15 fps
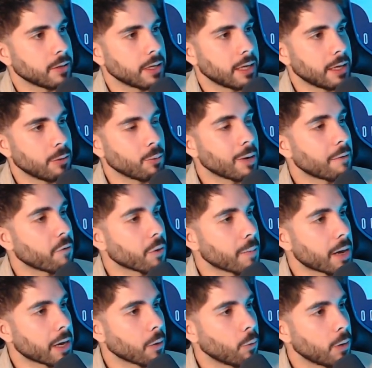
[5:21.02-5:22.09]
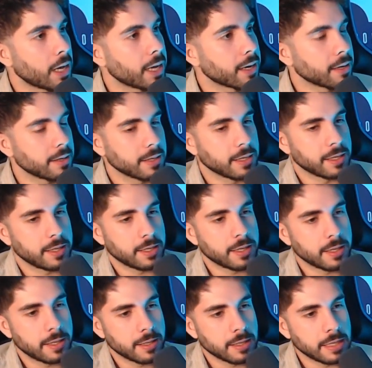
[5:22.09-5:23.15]
eh, de una forma regular
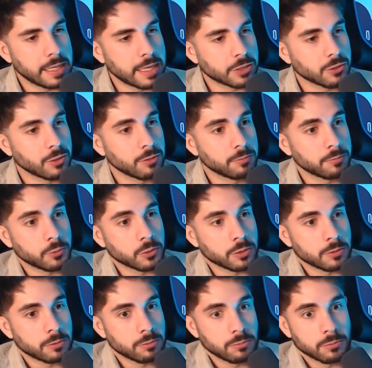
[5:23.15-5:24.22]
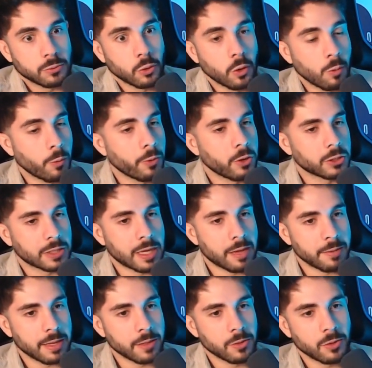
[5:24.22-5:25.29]
y eso pues todo el mundo lo estaba
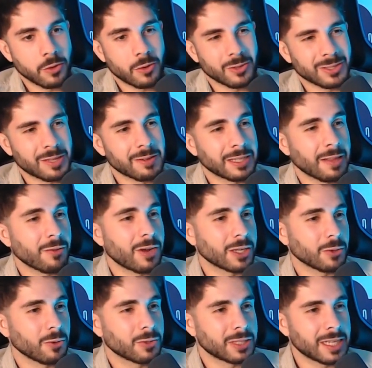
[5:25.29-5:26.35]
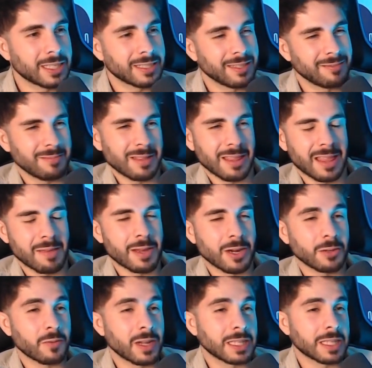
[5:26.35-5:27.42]
viendo, no estaban saliendo las cosas, encima
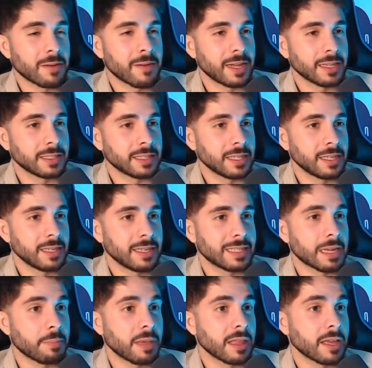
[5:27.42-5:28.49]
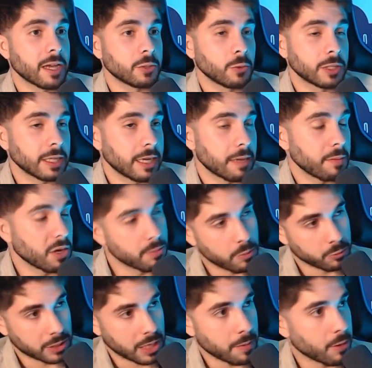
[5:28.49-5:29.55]
nos faltaba esa pizca de suerte, que a mí no me
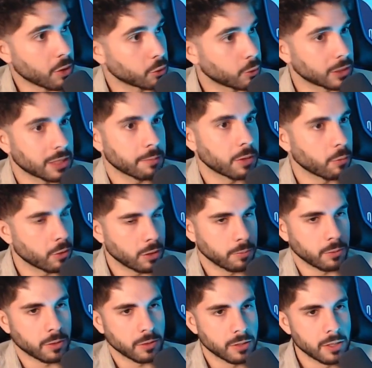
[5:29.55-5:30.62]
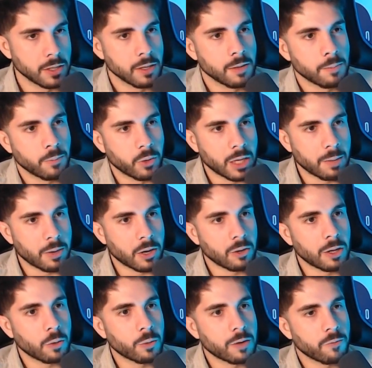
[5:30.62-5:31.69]
gusta llamarlo suerte, pero bueno, por, por llamarlo
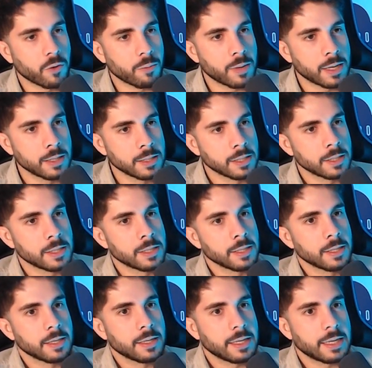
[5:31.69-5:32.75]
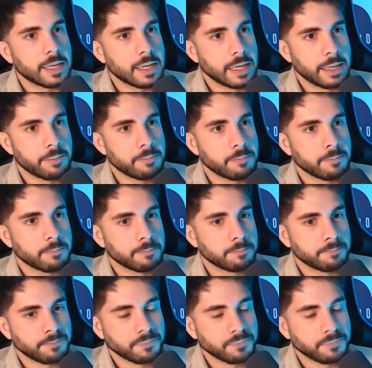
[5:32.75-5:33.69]
de alguna forma. Em,